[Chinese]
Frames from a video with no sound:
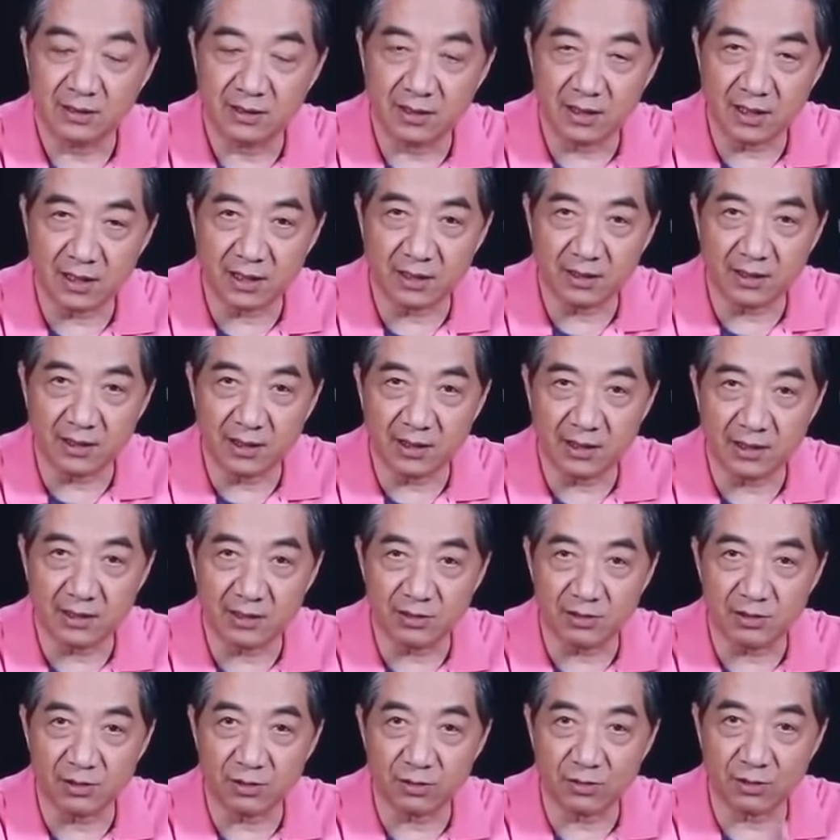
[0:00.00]
第二呢，
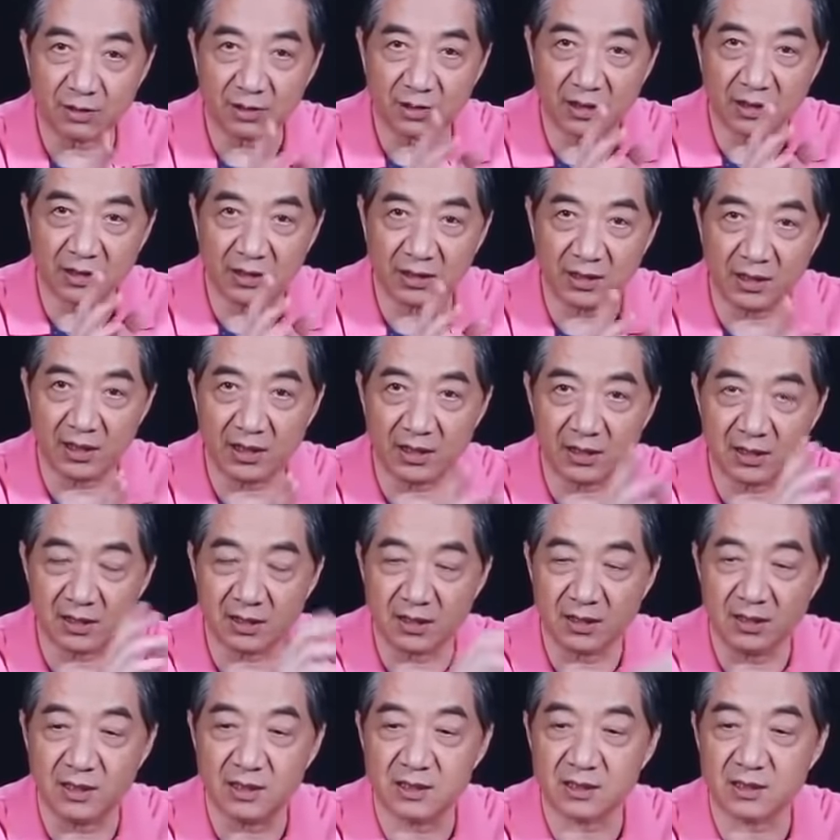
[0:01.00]
就是说他第一
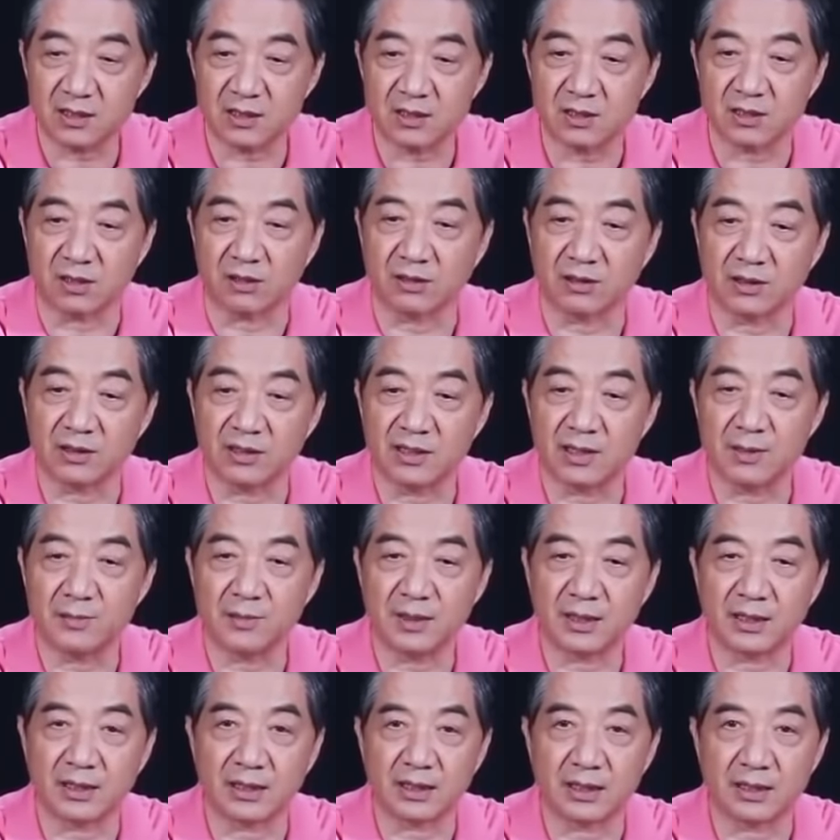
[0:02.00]
次临时找了个
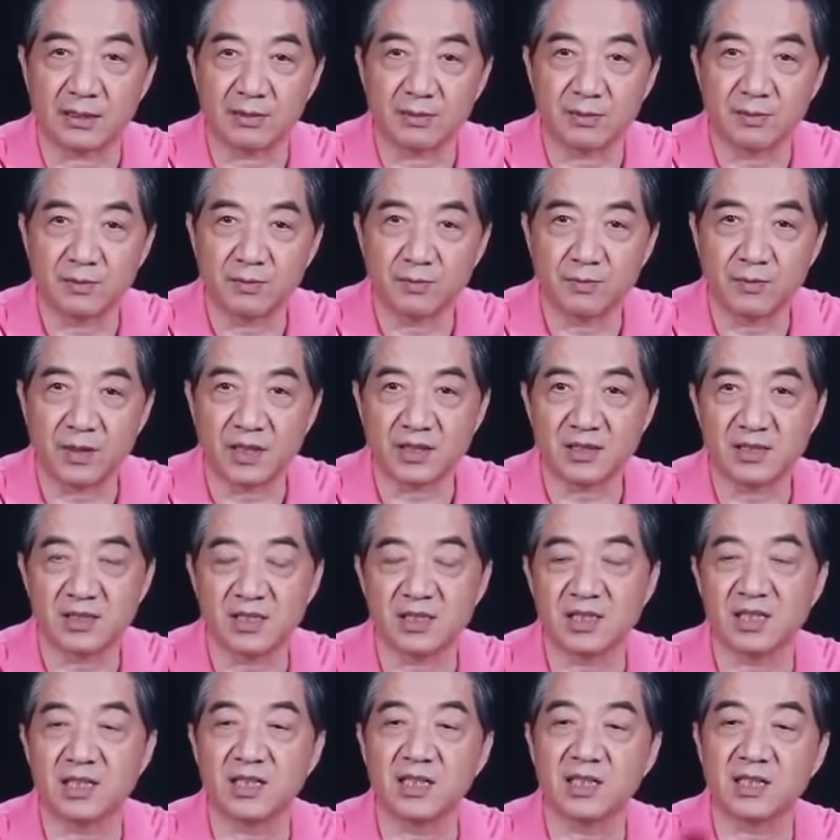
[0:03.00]
垫背的，把
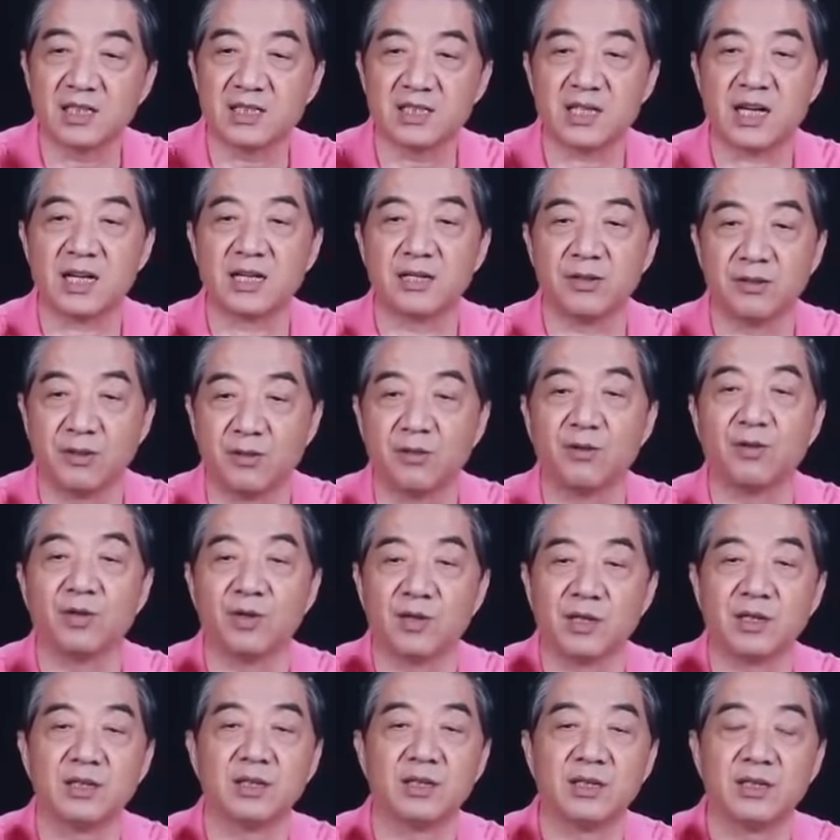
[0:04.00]
自己一个战友、
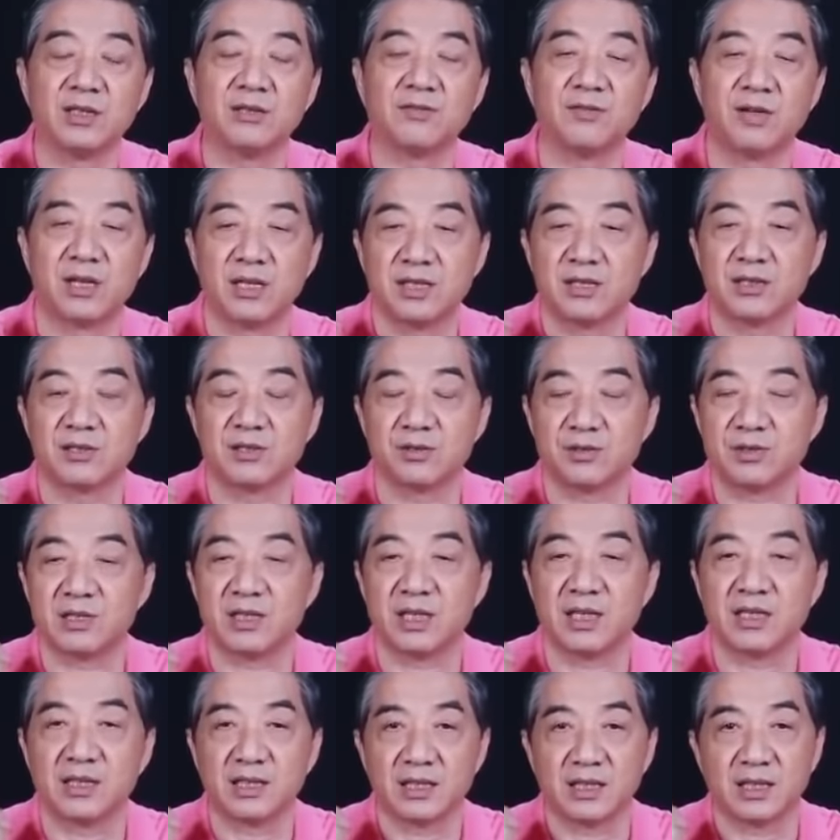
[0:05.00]
另外一艘
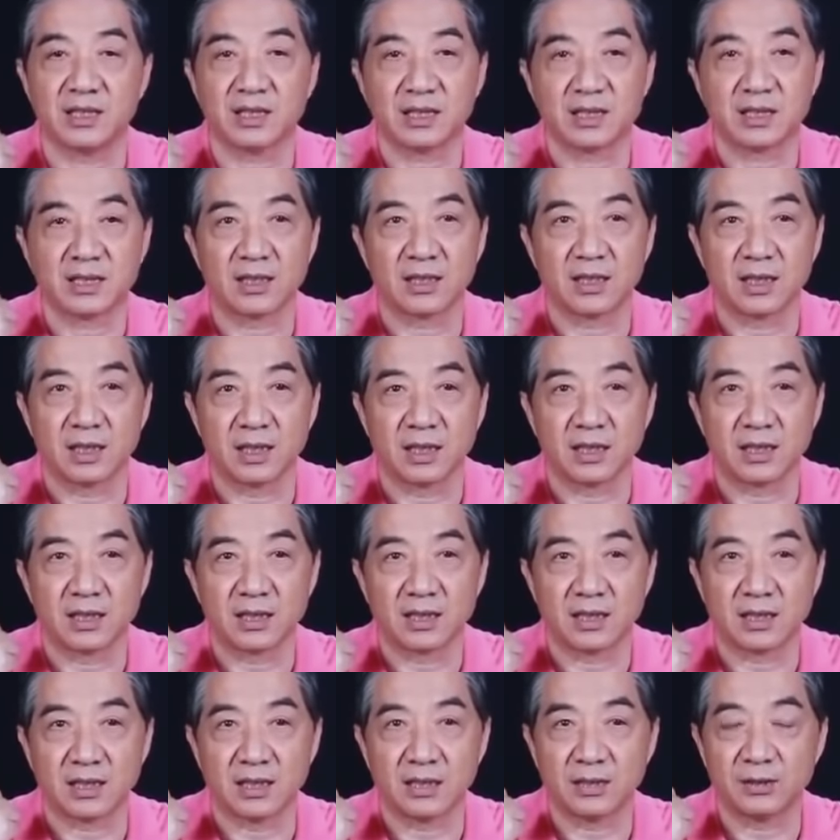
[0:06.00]
潜艇
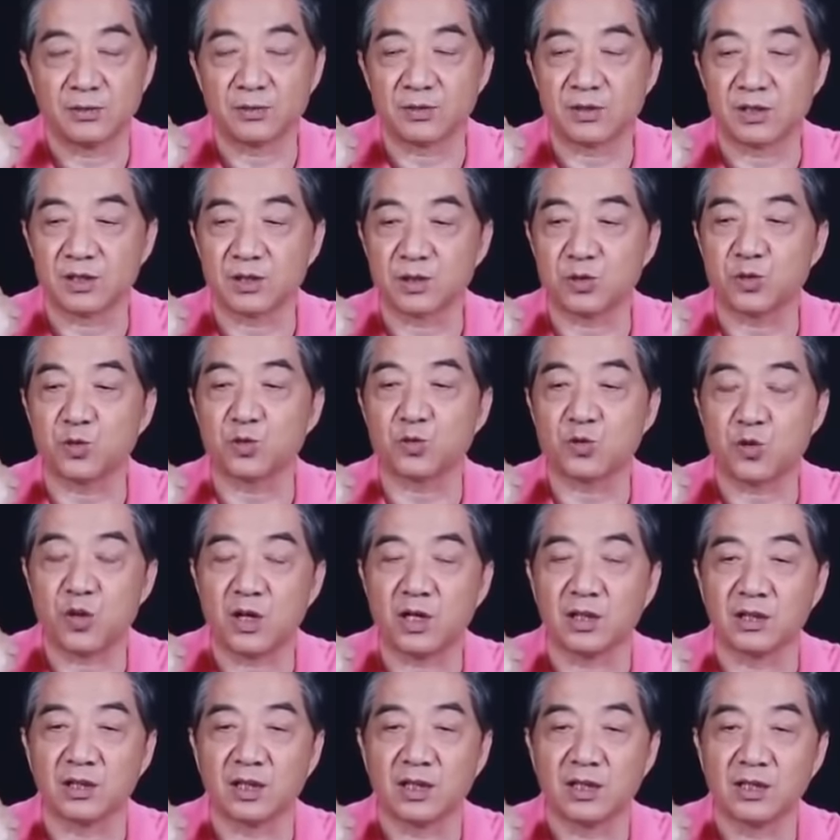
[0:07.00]
给弄成重
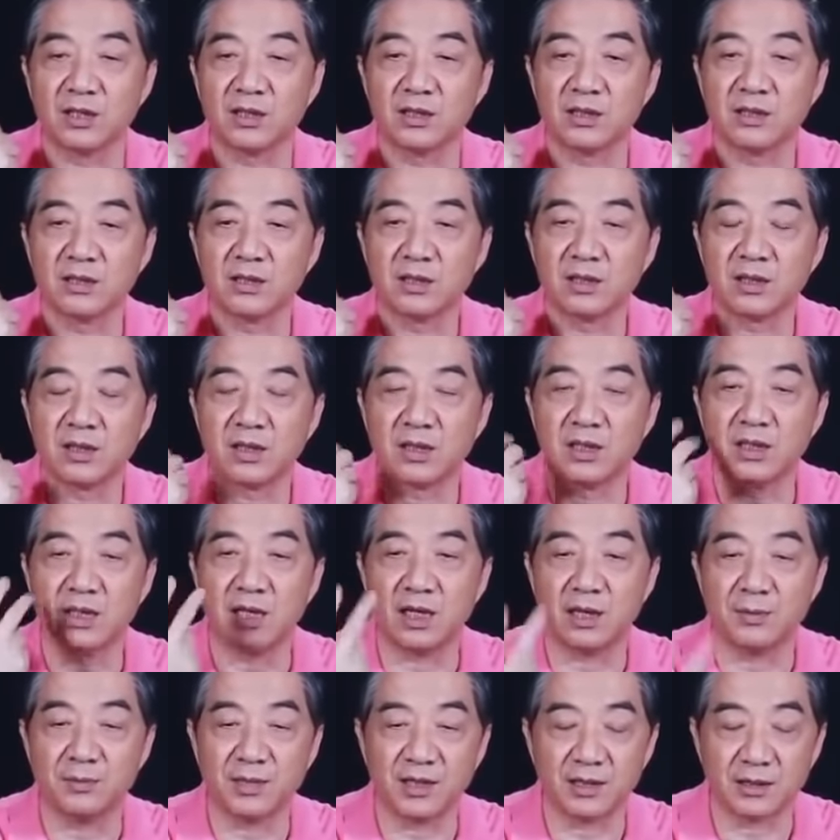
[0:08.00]
创了。
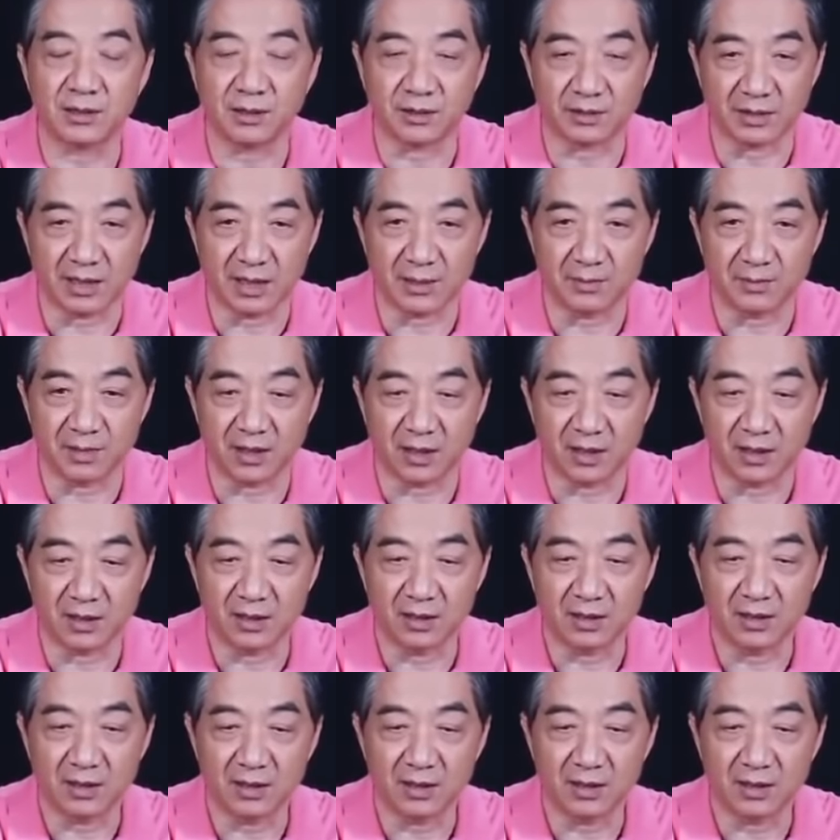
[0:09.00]
两枚导弹嘛，